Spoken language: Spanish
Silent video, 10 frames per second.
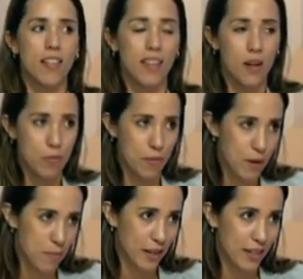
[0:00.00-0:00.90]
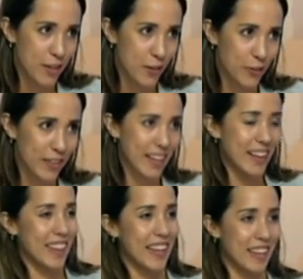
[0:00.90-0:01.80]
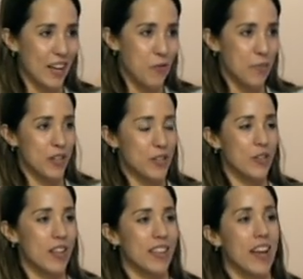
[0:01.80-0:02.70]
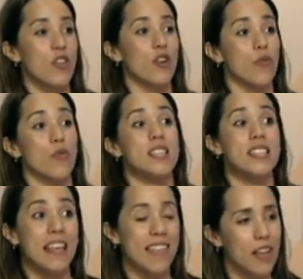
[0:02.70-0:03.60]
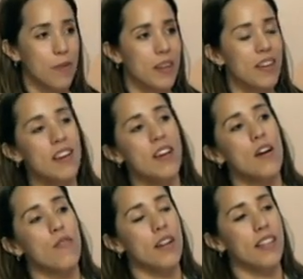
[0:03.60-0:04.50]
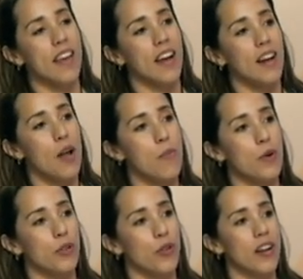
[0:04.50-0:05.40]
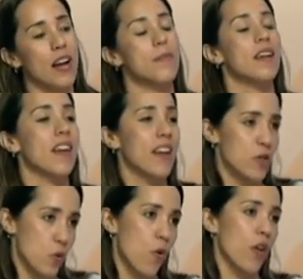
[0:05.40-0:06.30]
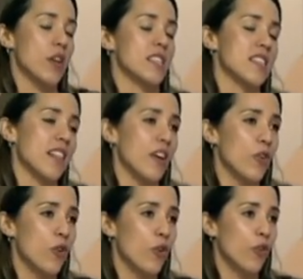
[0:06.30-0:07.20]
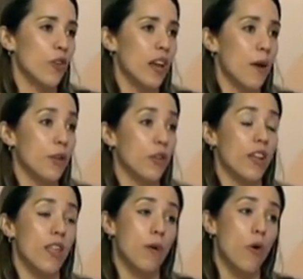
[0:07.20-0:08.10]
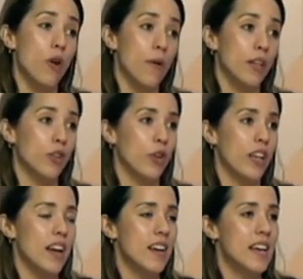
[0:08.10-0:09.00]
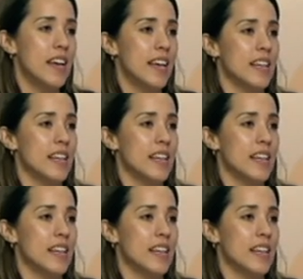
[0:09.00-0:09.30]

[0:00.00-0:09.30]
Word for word: del primer partido de, esta competición de este año, que fue ese derby frente al Puerto del Carmen, que sus jugadoras se saldaron con la victoria, además una victoria que